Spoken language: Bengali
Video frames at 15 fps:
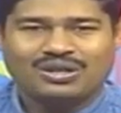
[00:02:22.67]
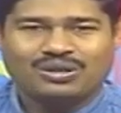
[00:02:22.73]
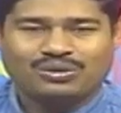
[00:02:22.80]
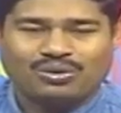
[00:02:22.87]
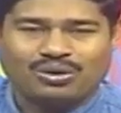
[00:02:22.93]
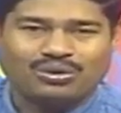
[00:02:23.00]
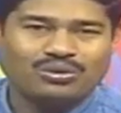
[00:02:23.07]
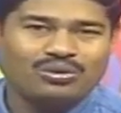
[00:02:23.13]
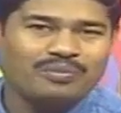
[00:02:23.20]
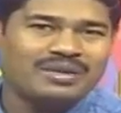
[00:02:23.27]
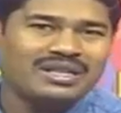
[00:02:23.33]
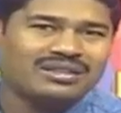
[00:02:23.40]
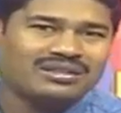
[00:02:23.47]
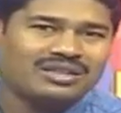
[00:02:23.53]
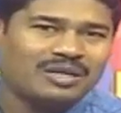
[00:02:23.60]
কখনো
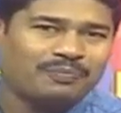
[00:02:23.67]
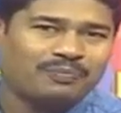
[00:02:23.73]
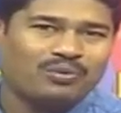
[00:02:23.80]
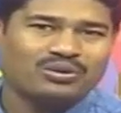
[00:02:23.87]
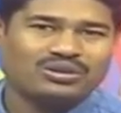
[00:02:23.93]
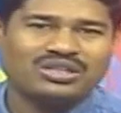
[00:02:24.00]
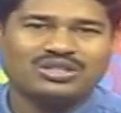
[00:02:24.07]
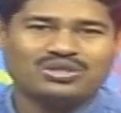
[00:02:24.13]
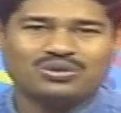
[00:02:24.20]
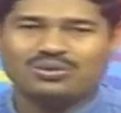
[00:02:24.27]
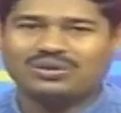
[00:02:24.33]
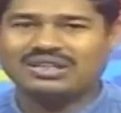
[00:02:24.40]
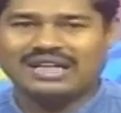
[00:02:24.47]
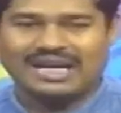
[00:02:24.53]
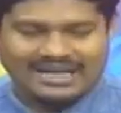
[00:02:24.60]
মিথ্যে
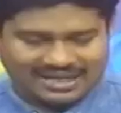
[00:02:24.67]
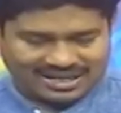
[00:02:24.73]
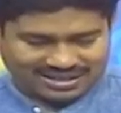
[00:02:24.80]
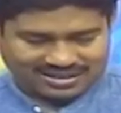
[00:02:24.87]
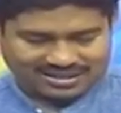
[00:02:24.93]
প্রতিশ্রুতি দেয় না